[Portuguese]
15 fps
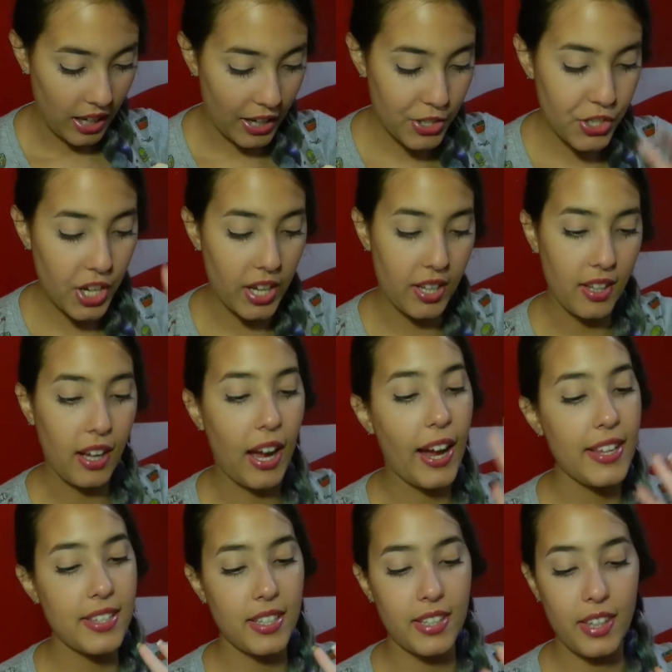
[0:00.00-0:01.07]
Achei. Ah,
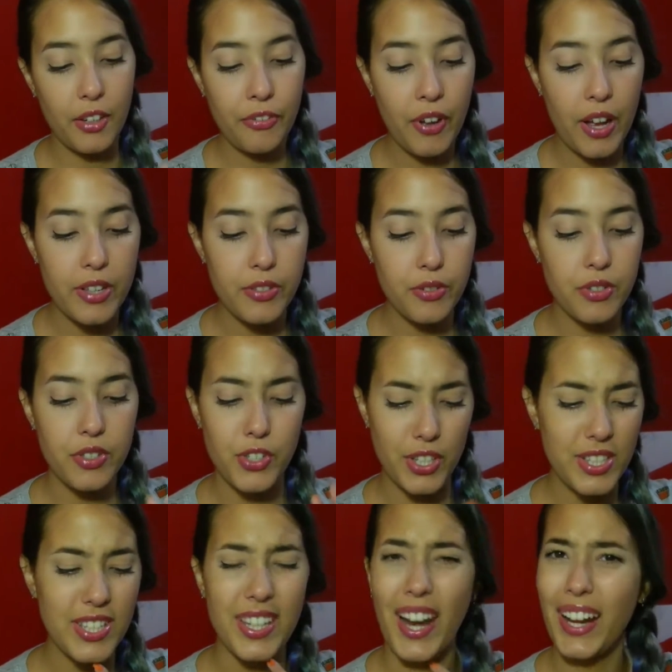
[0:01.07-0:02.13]
esse aqui tá fácil.
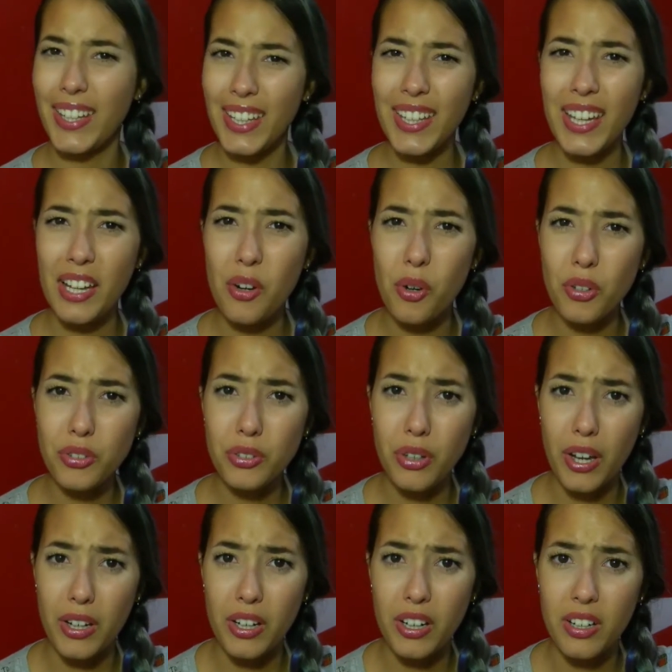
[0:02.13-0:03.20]
Gente, será que aquele outro
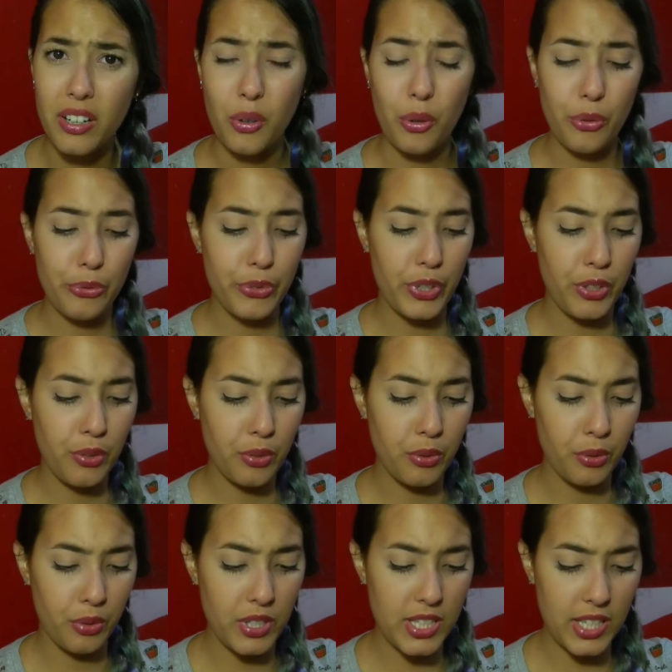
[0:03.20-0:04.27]
era
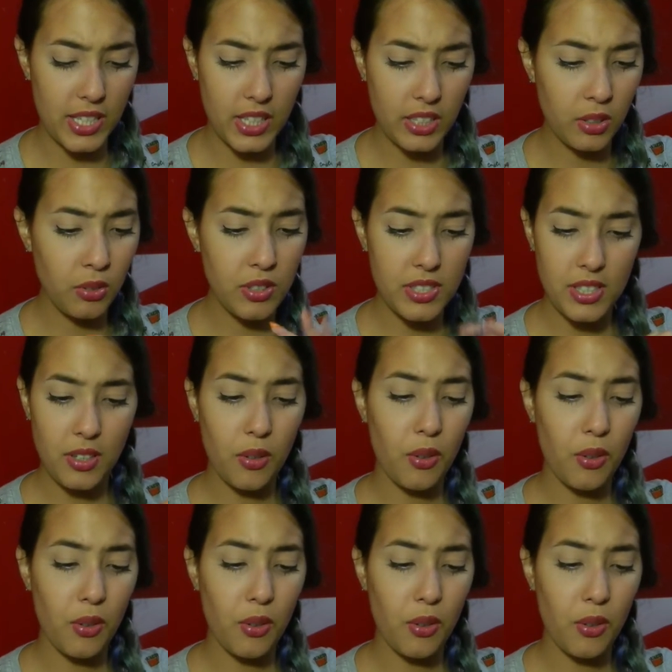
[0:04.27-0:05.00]
ovinho? Esse aqui tá tão assim,